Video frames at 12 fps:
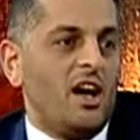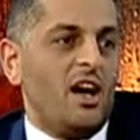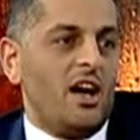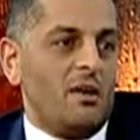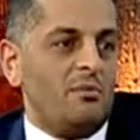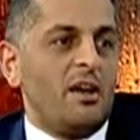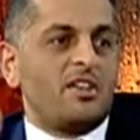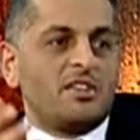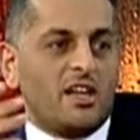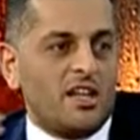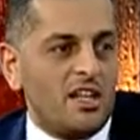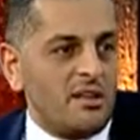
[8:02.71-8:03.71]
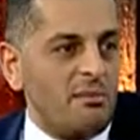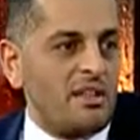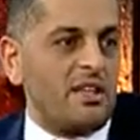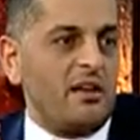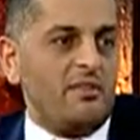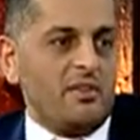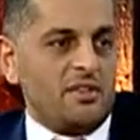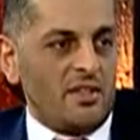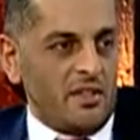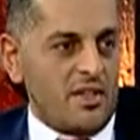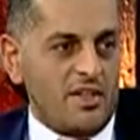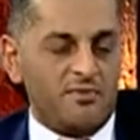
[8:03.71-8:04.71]
Aradan 5 dakikalık mesafe
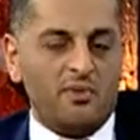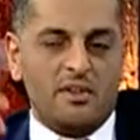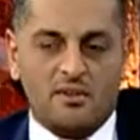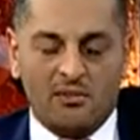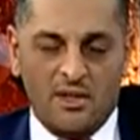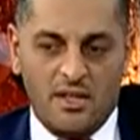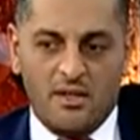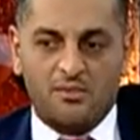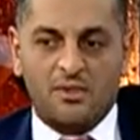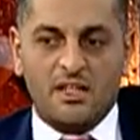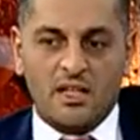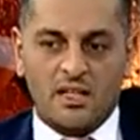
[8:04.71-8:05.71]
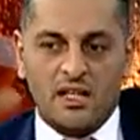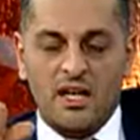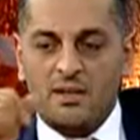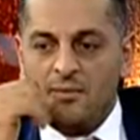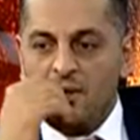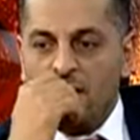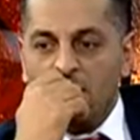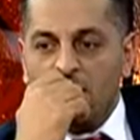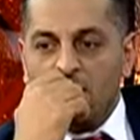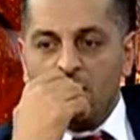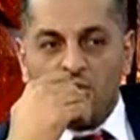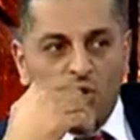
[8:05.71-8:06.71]
işte kaç metre bayağı bir gerideler.
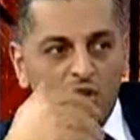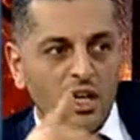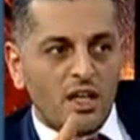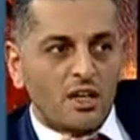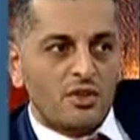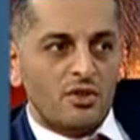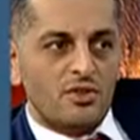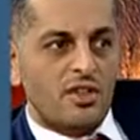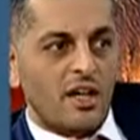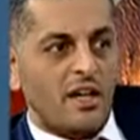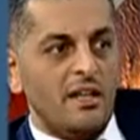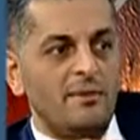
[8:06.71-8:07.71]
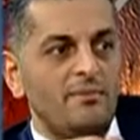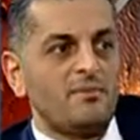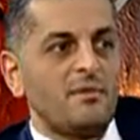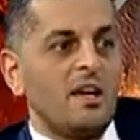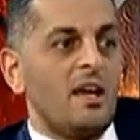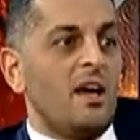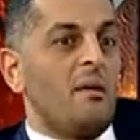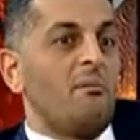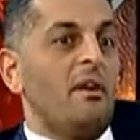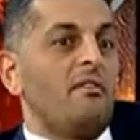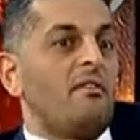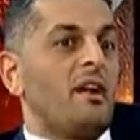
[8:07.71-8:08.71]
Biz önden gidiyoruz yani.
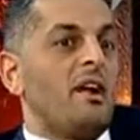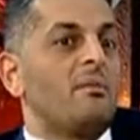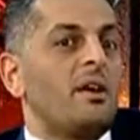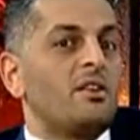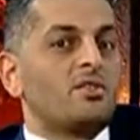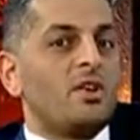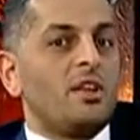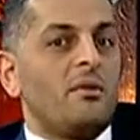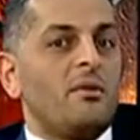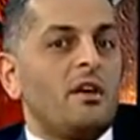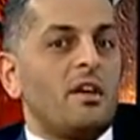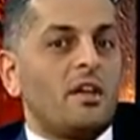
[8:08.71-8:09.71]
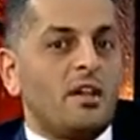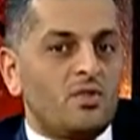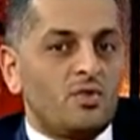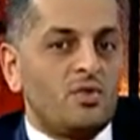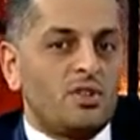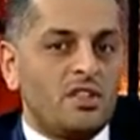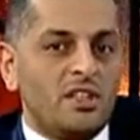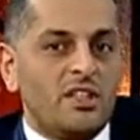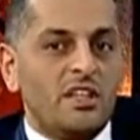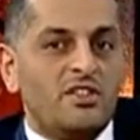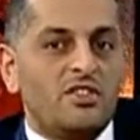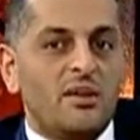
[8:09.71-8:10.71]
Ben vali beye söyledim ama ya nasıl olur Gir,
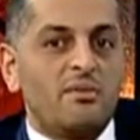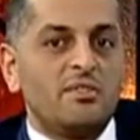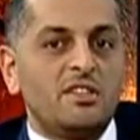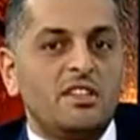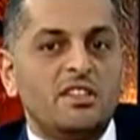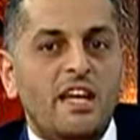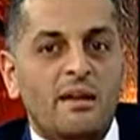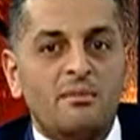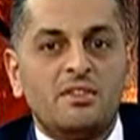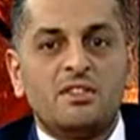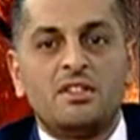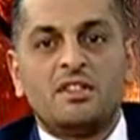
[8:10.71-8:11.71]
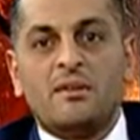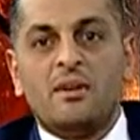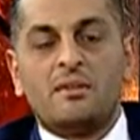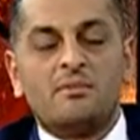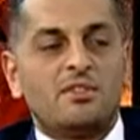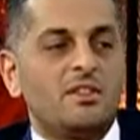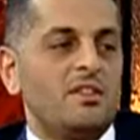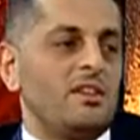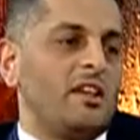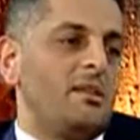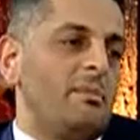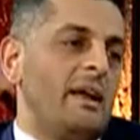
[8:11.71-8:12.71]
yetişebilir misin gider misin gidemez misin dedi.